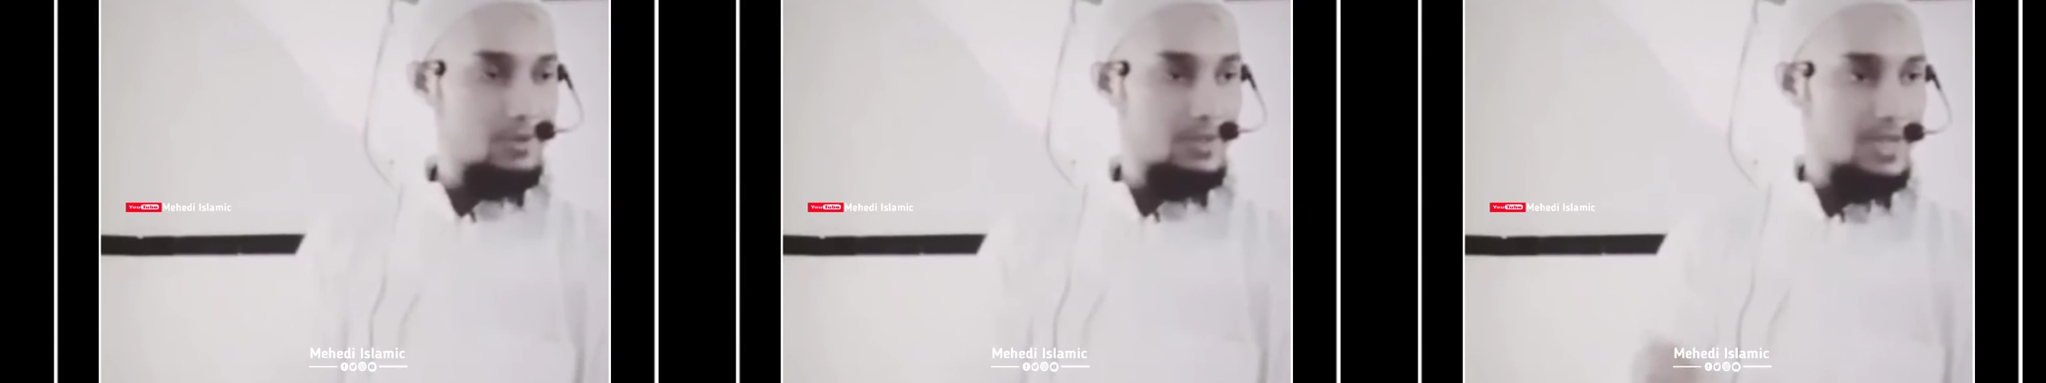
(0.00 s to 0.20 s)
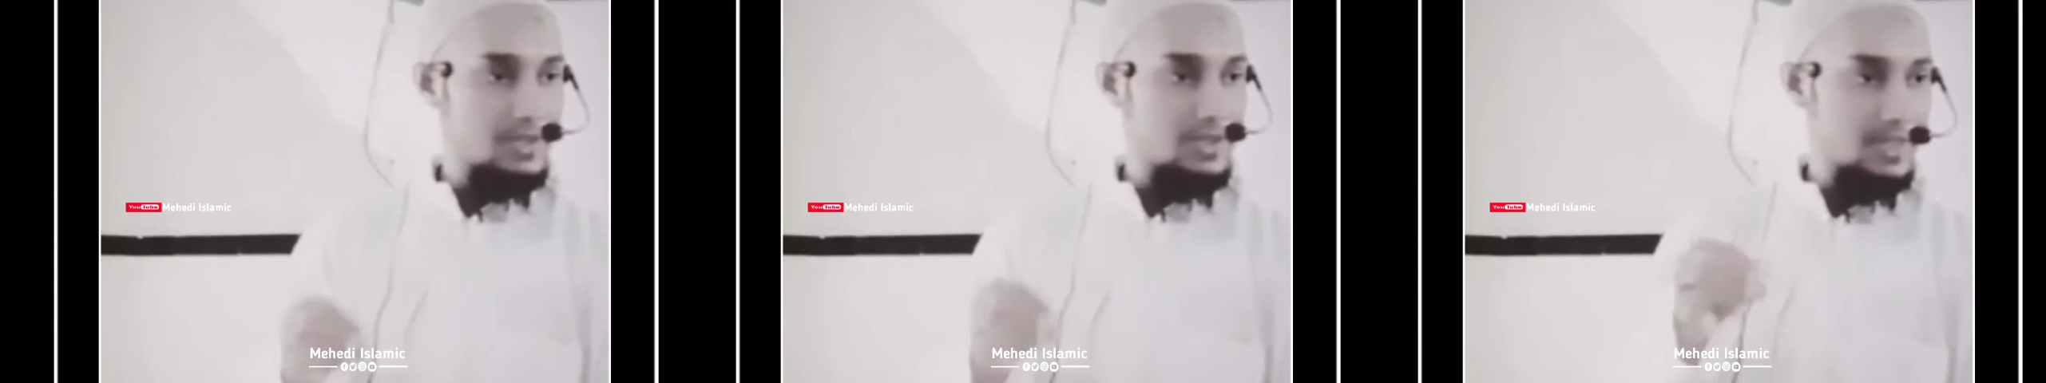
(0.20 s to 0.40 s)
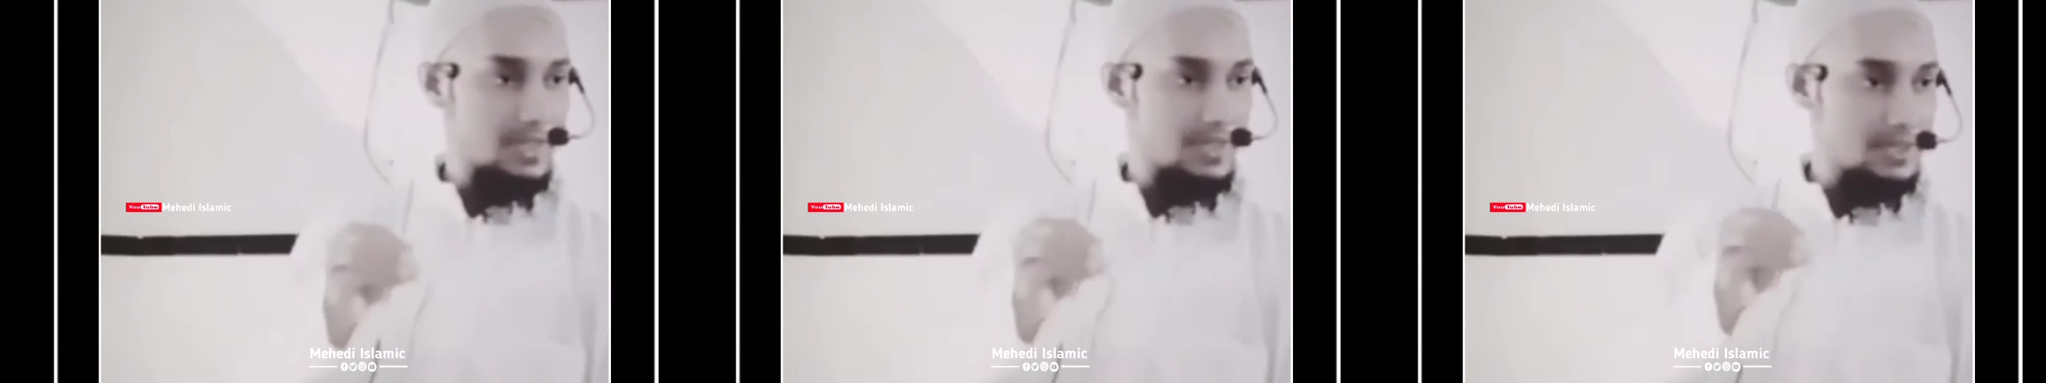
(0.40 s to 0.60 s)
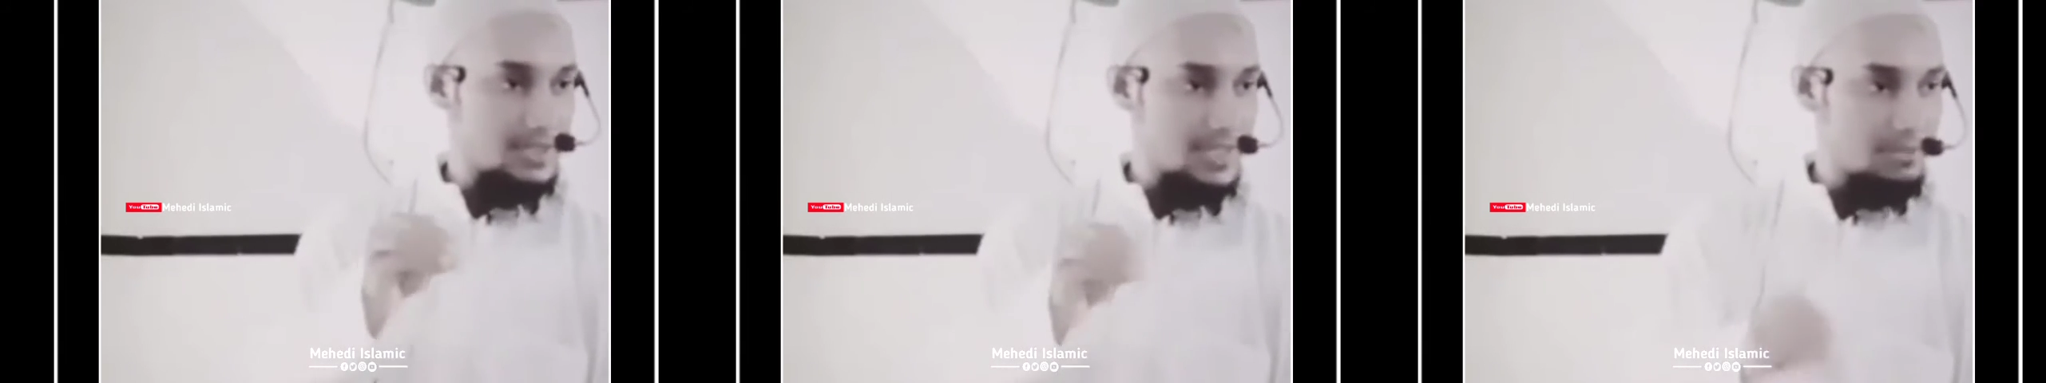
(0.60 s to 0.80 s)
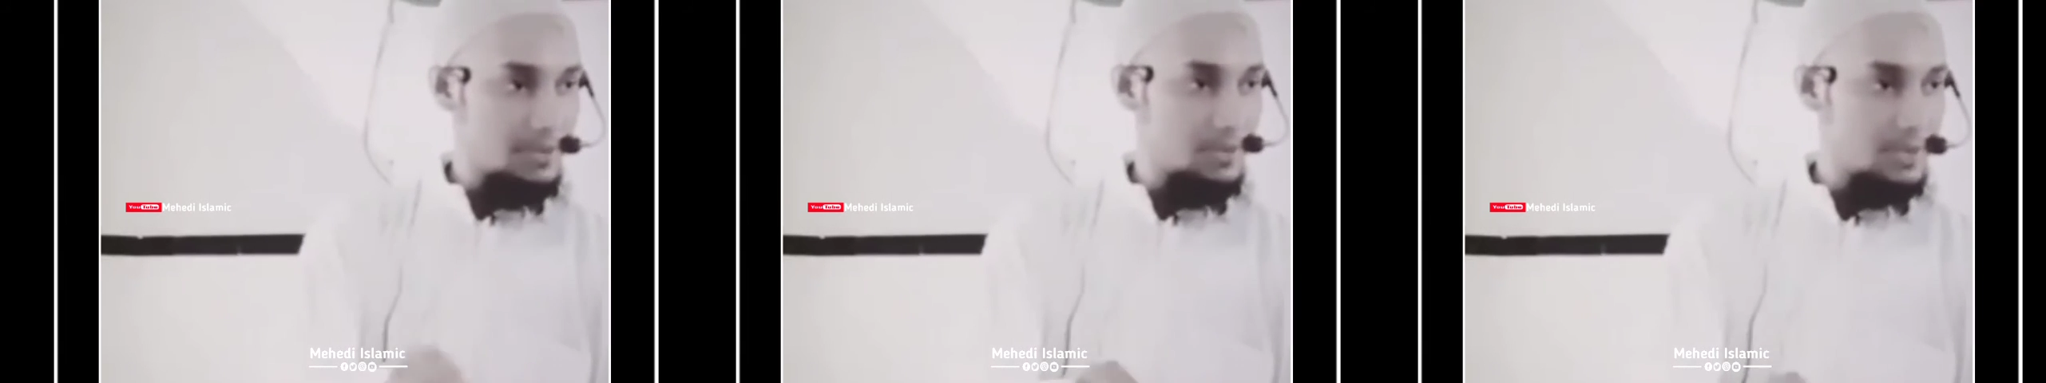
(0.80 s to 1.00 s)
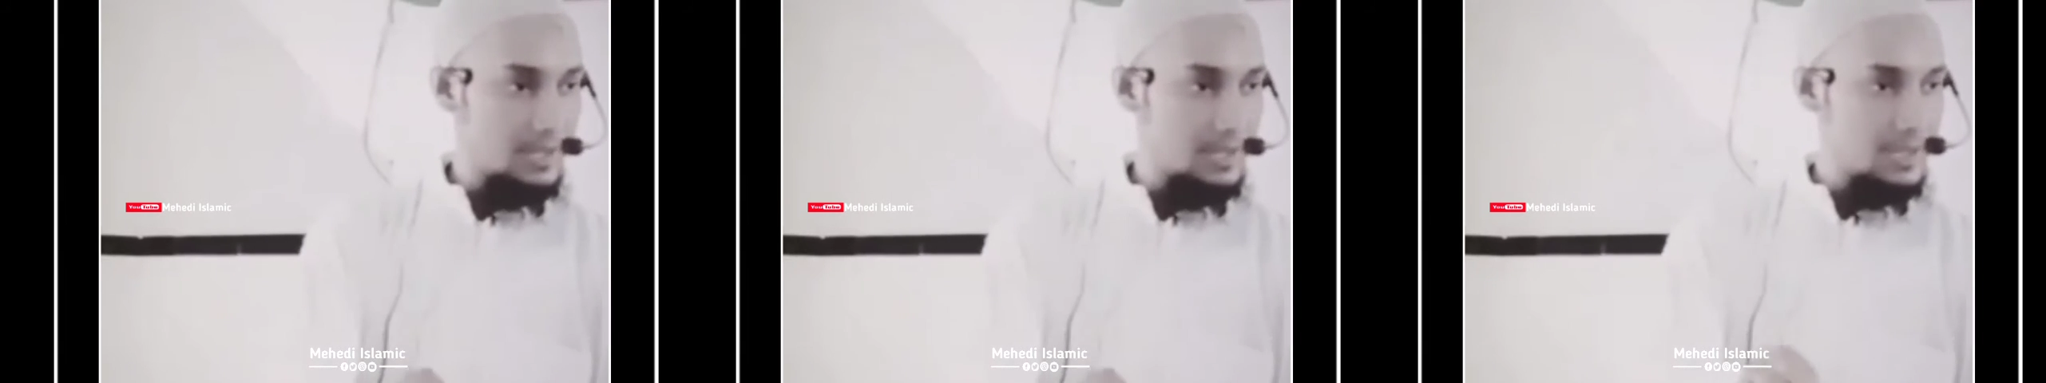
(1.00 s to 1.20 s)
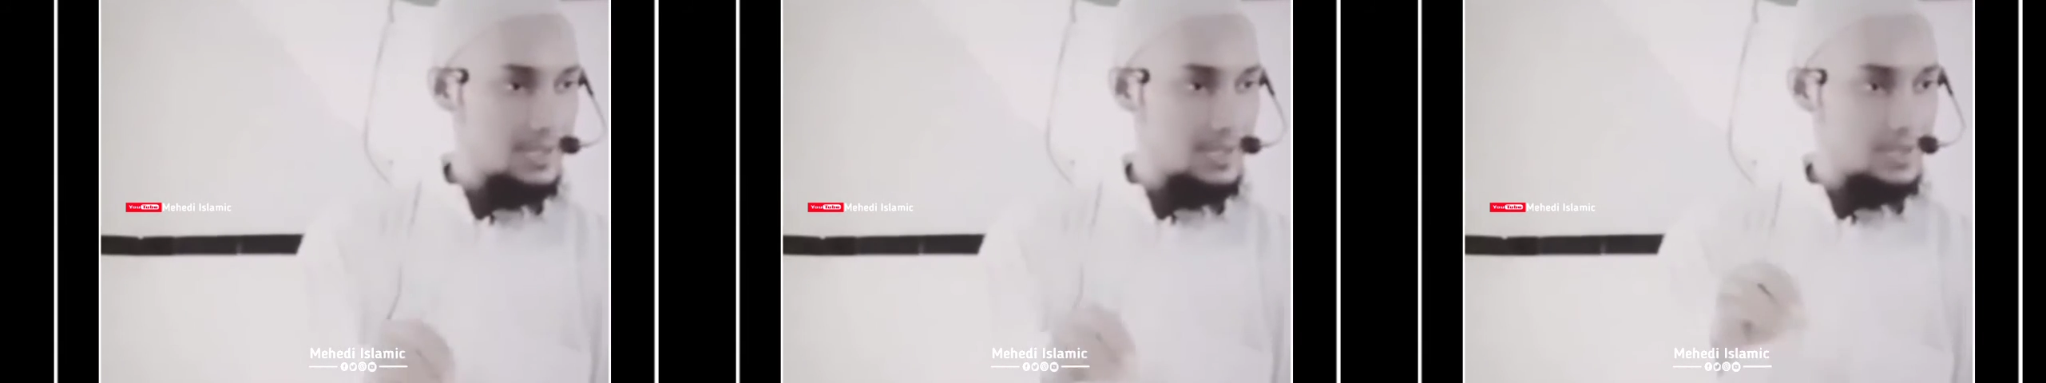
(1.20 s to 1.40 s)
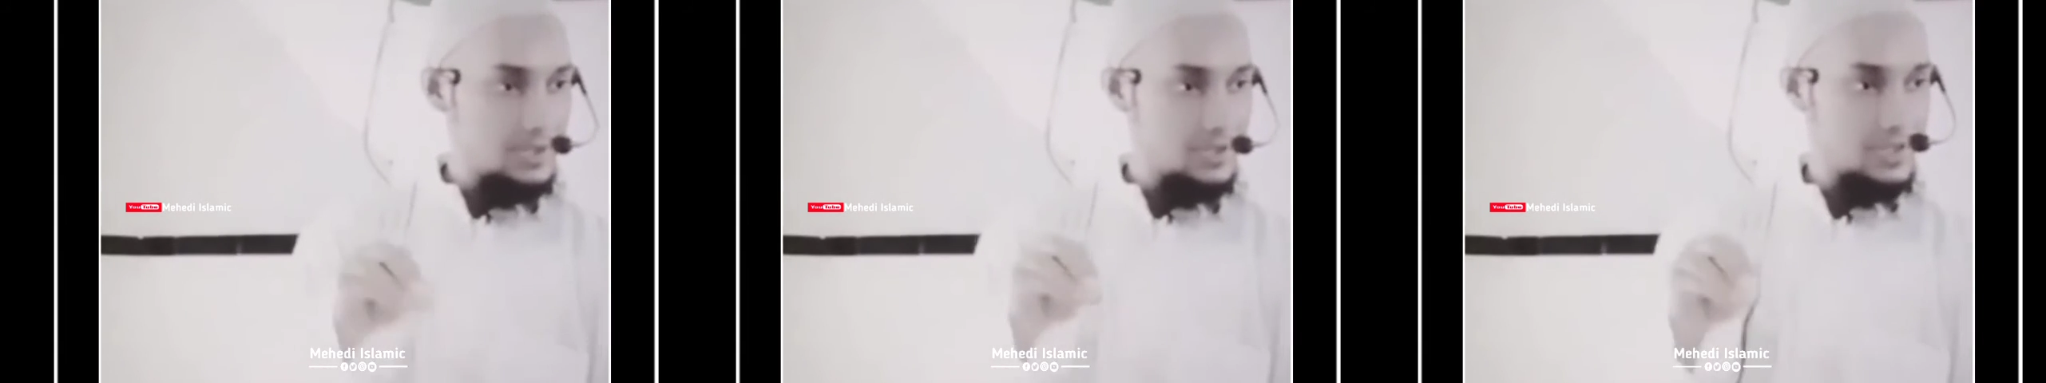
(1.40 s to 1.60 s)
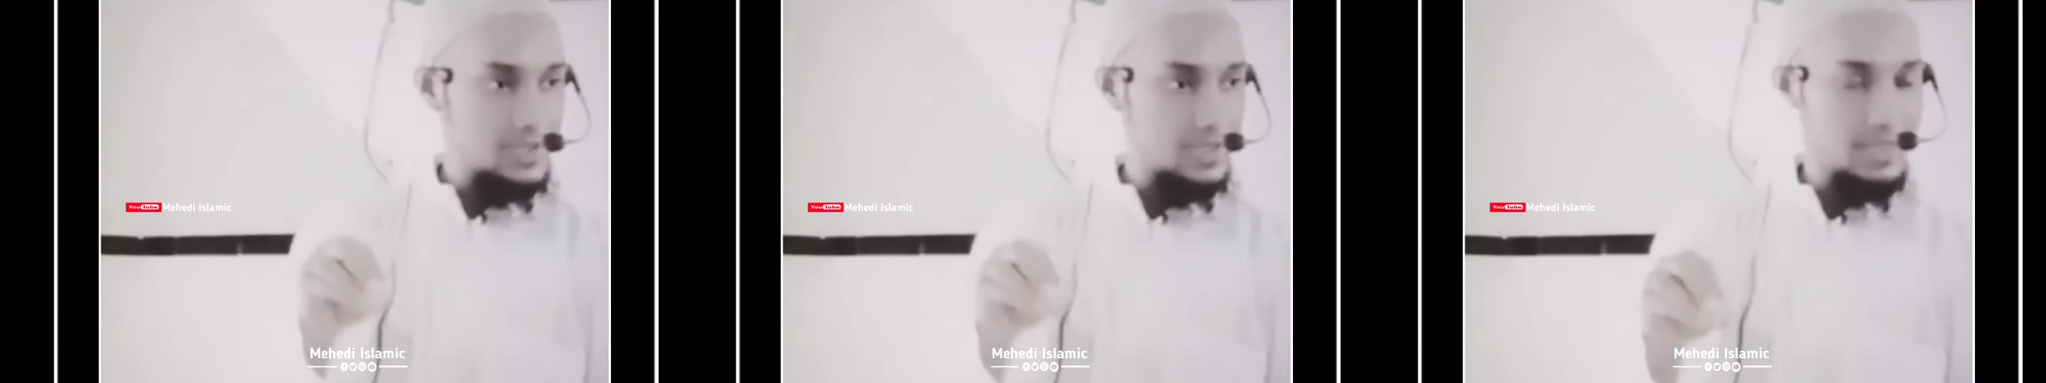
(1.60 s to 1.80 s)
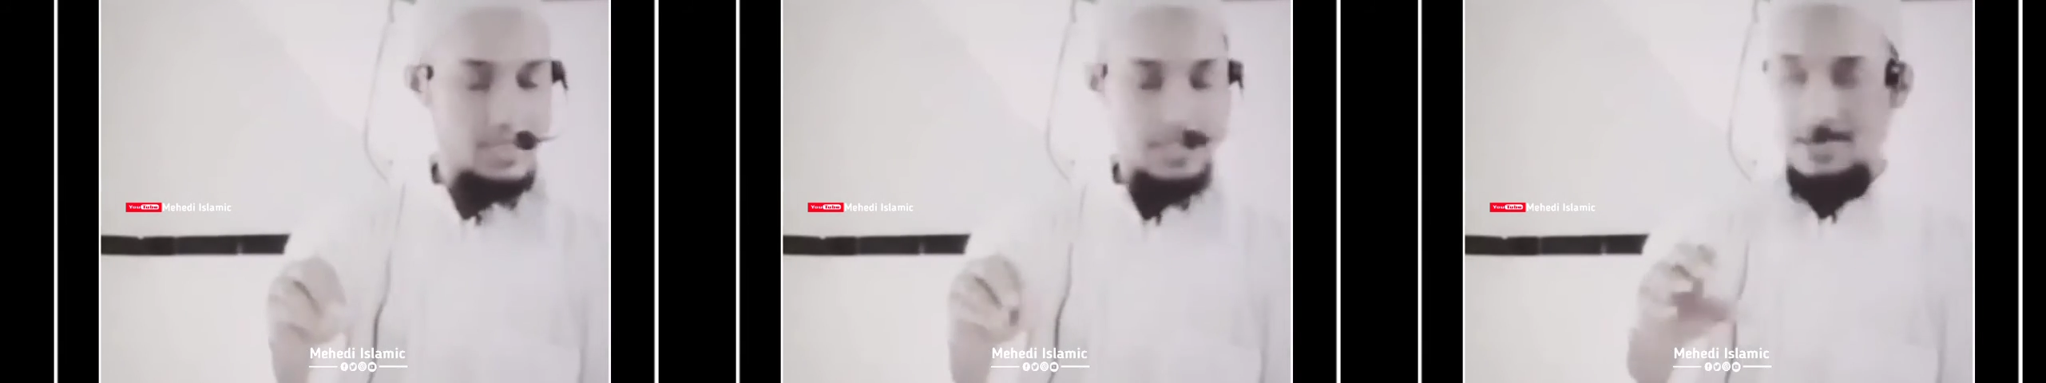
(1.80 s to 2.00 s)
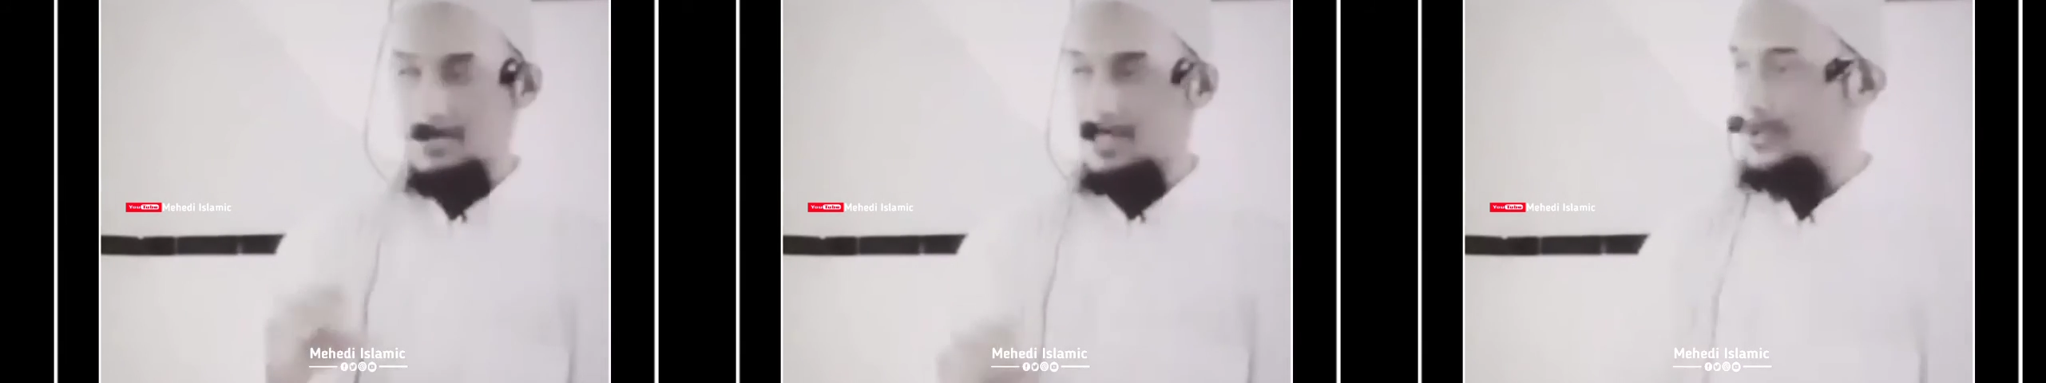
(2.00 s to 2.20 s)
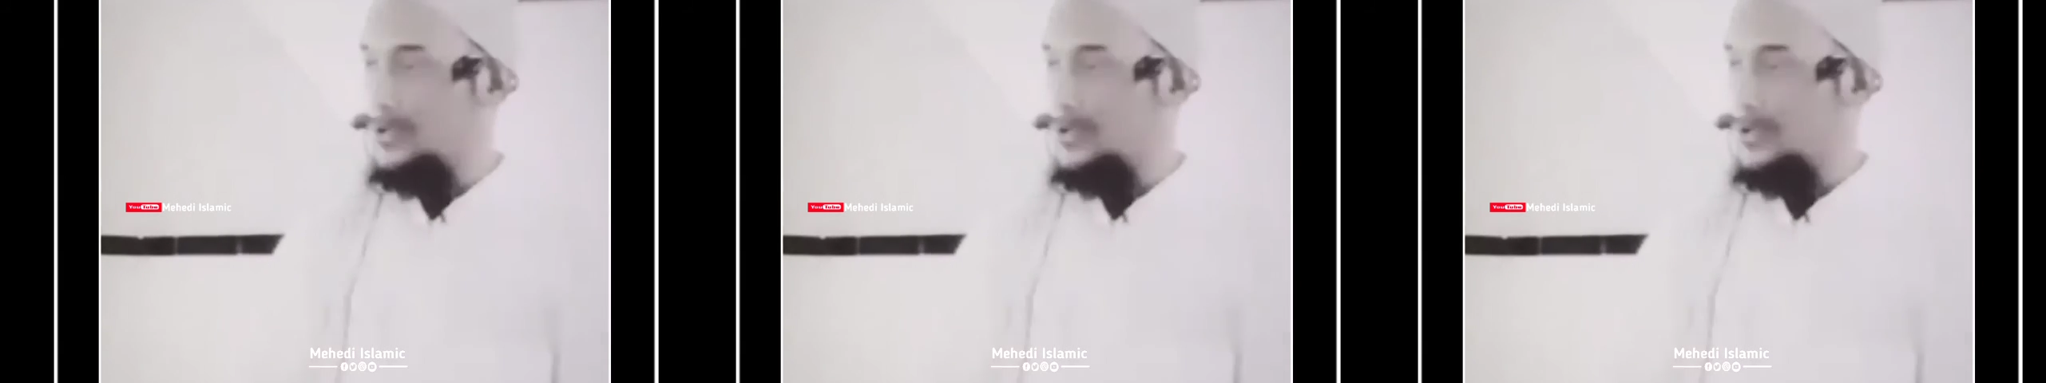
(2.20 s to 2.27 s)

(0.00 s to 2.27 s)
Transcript: এবং তারা জান্নাতে যাবেও না জান্নাতে